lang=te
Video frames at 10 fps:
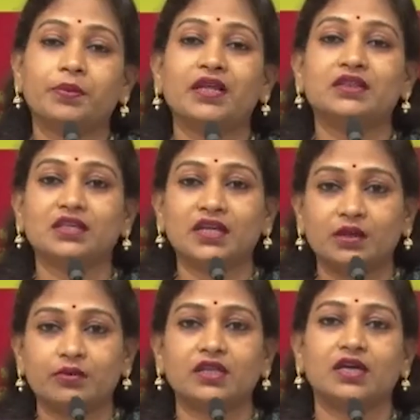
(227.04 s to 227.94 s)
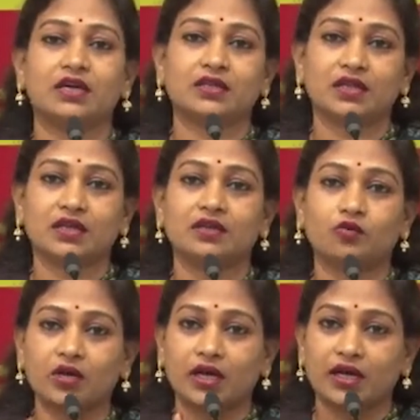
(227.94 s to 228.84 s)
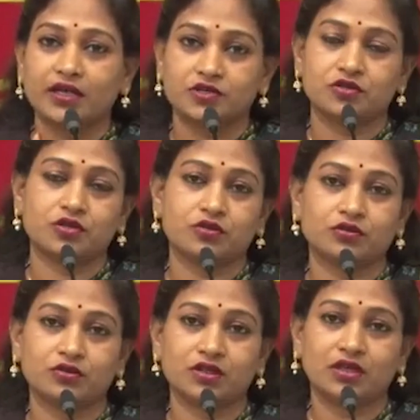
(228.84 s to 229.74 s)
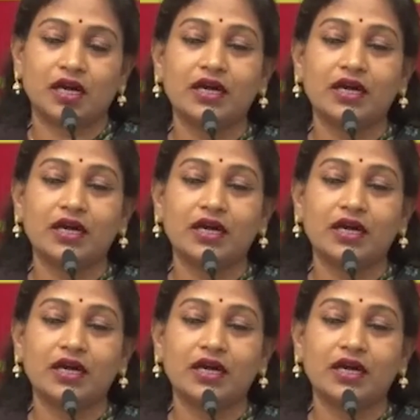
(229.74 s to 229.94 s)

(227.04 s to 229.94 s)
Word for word: ప్రతి ఎనిమిది గంటలకి ఒక అఘాయిత్యం జరుగుతుంది